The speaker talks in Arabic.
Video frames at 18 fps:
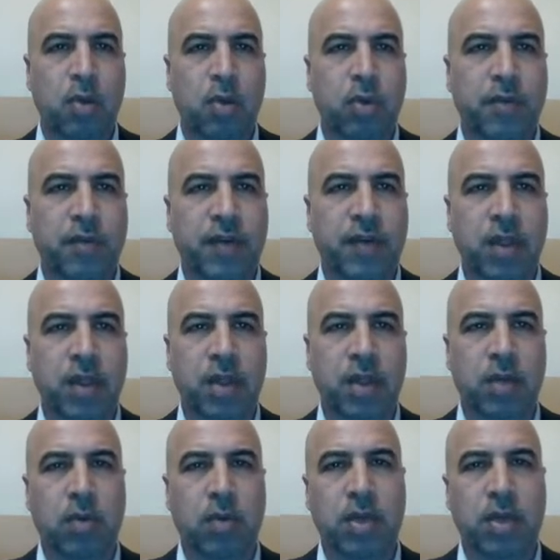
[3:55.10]

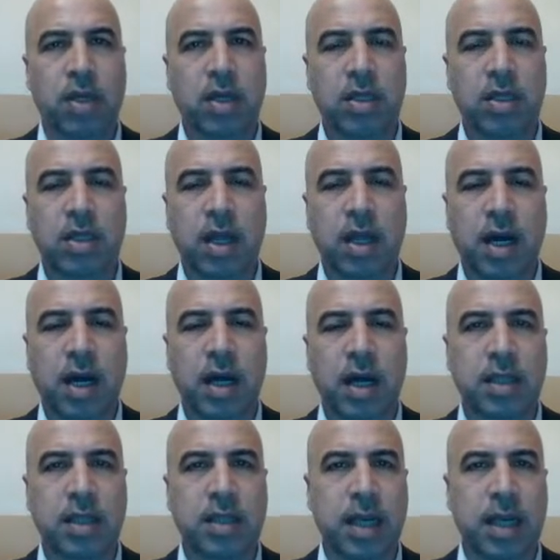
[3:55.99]
ويفضل وضع
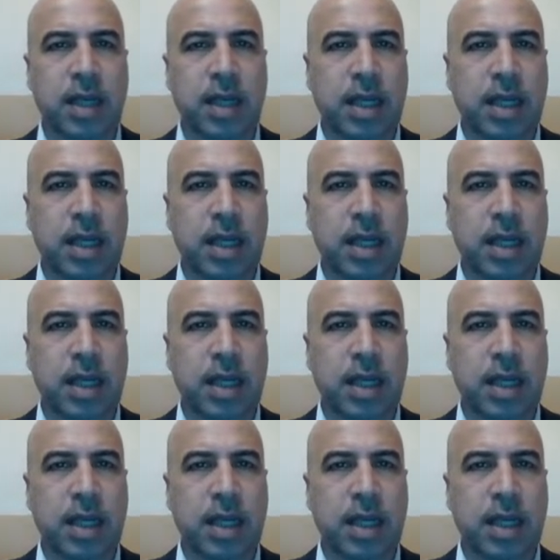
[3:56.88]
النقاط